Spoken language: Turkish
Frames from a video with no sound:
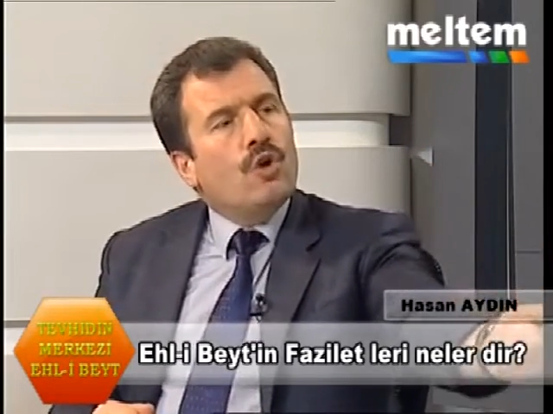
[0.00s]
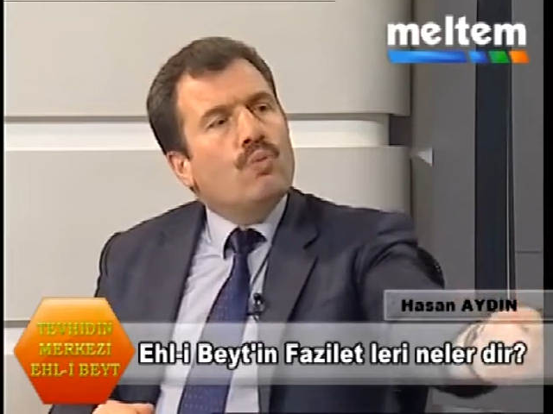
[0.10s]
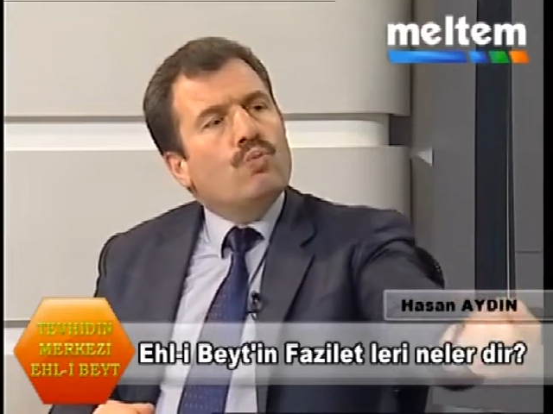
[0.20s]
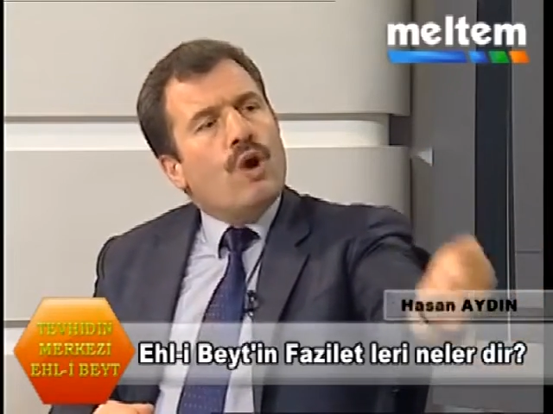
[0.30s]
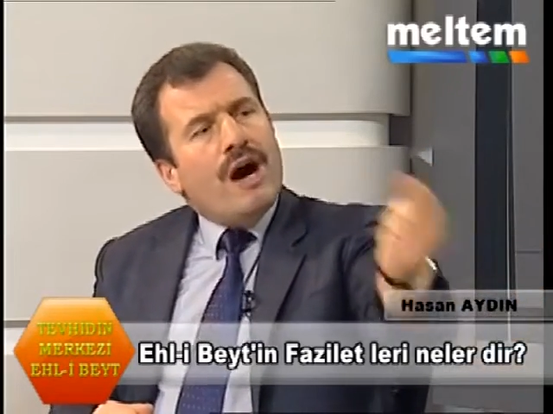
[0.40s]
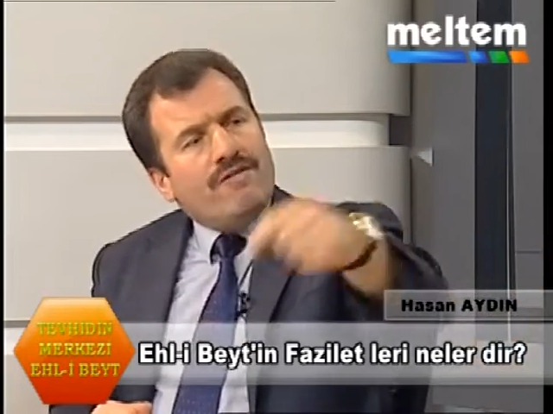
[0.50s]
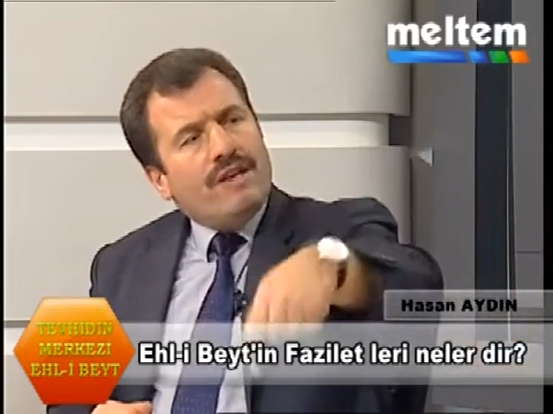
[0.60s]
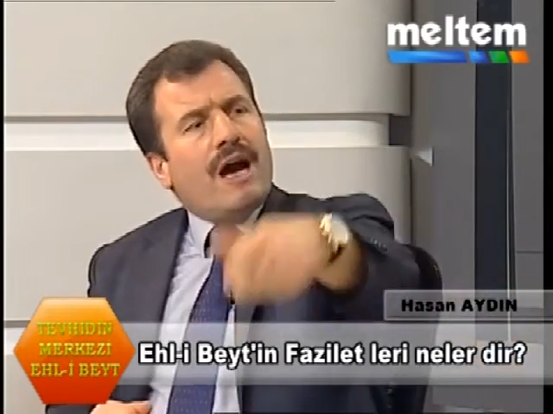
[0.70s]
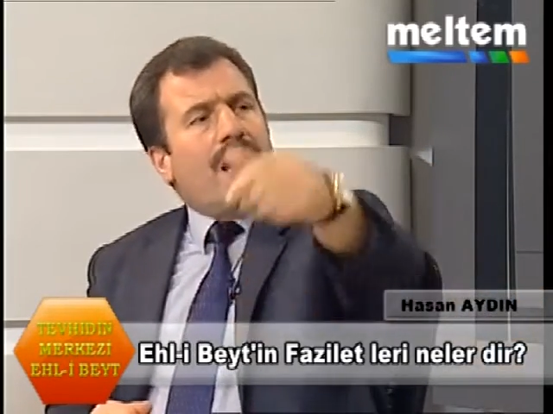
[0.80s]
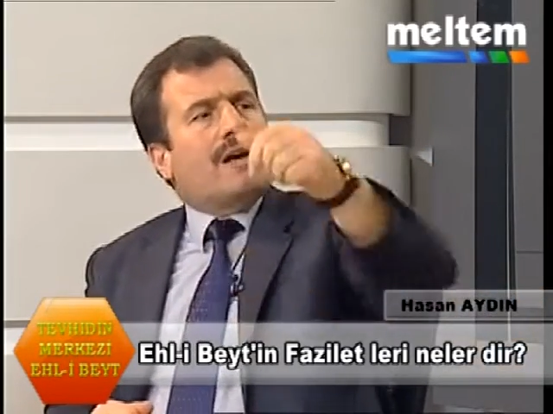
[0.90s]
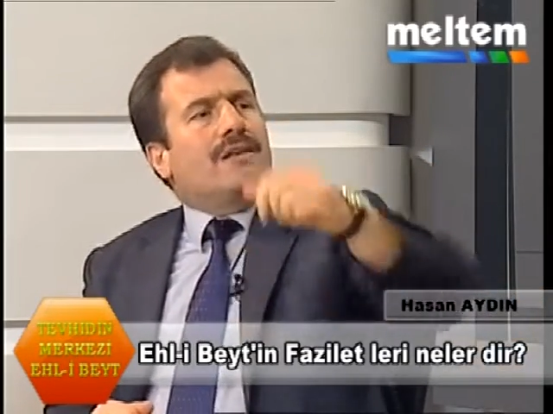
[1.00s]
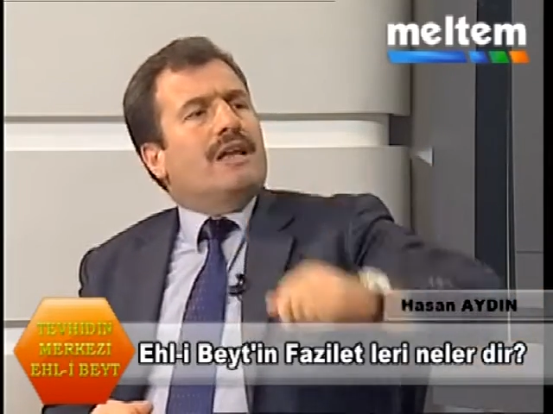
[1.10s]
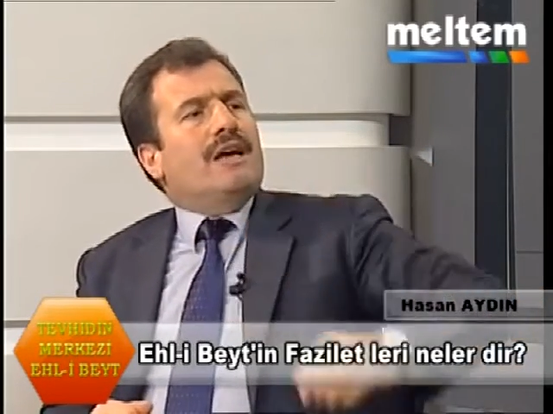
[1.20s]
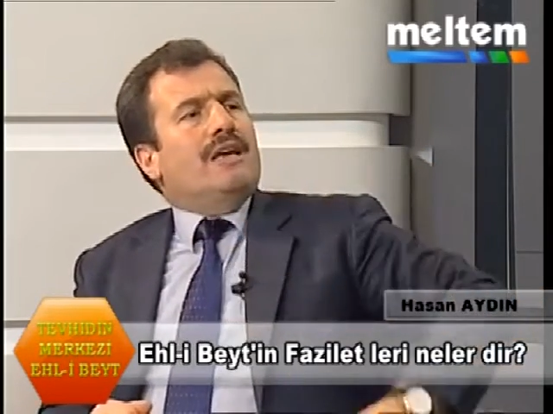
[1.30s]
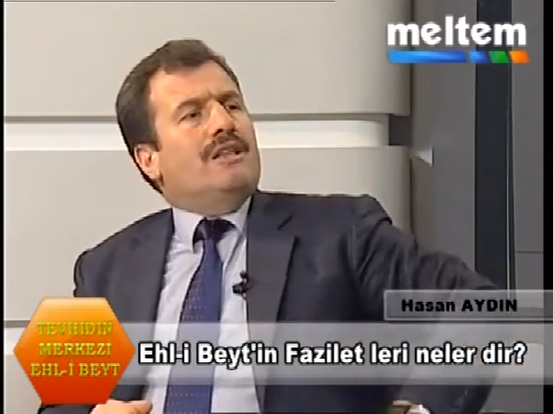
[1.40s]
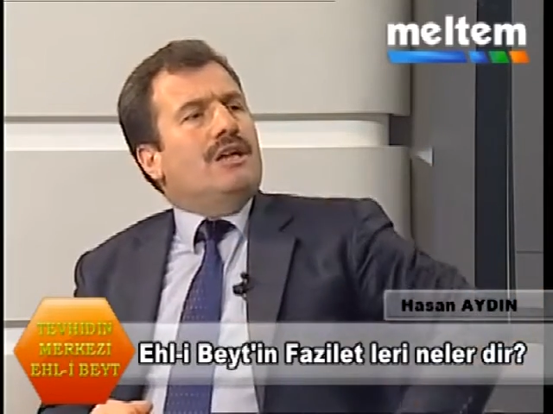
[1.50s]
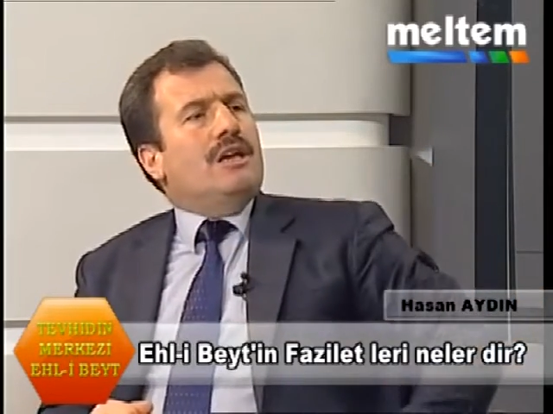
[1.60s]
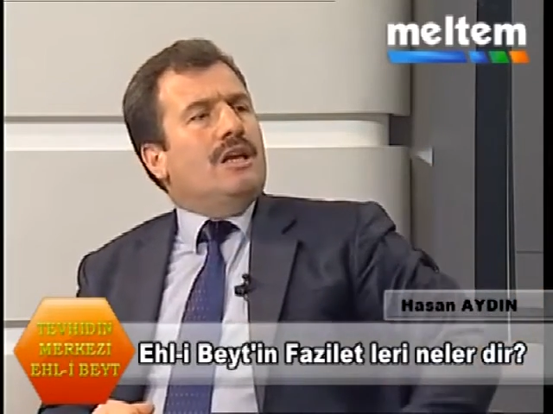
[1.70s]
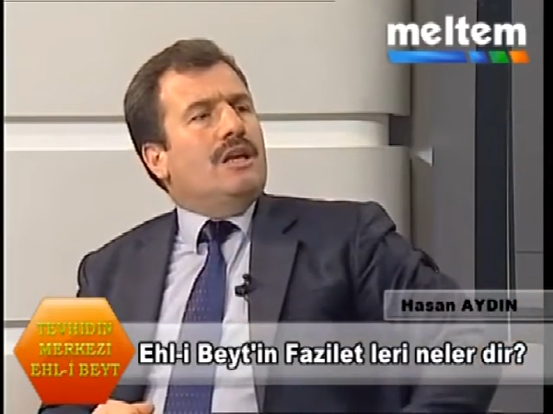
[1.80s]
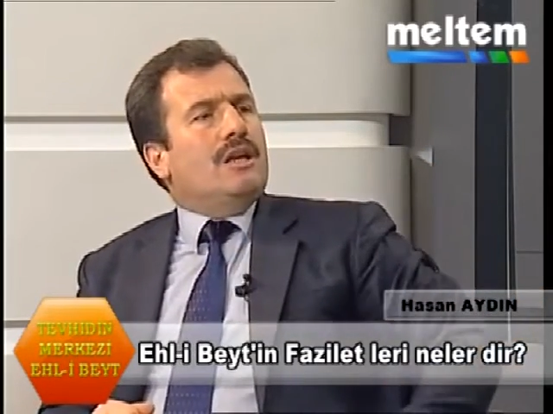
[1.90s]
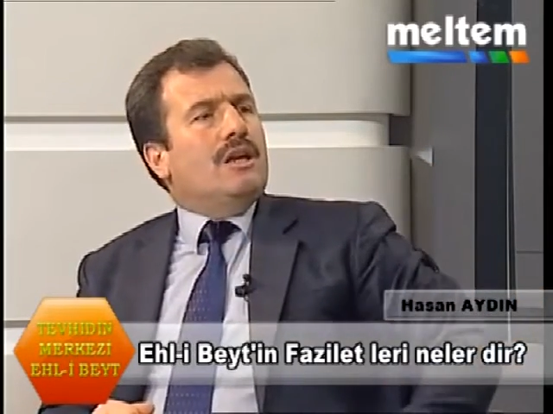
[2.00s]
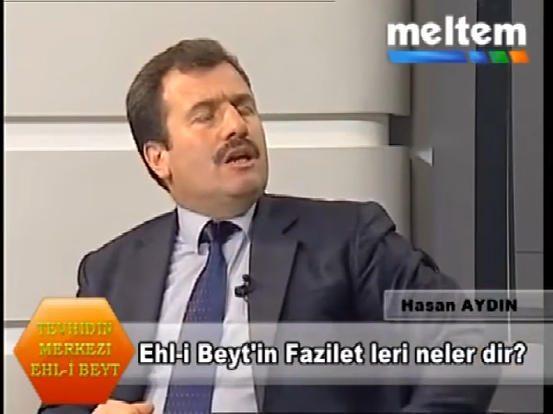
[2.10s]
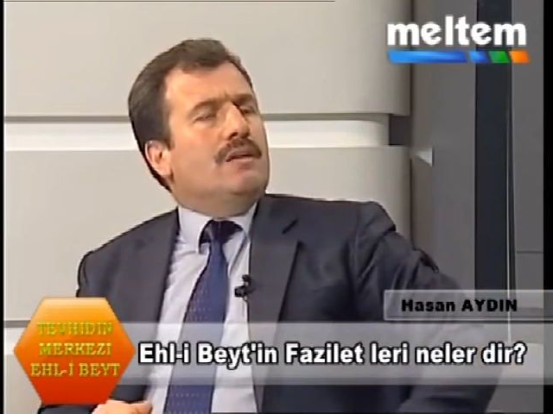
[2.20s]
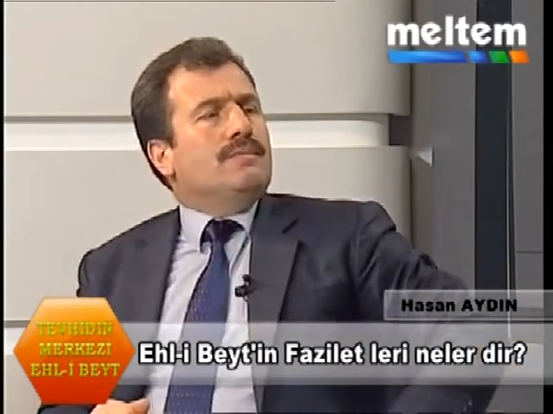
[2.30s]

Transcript: Muaviye hakkında indiği ile ilgili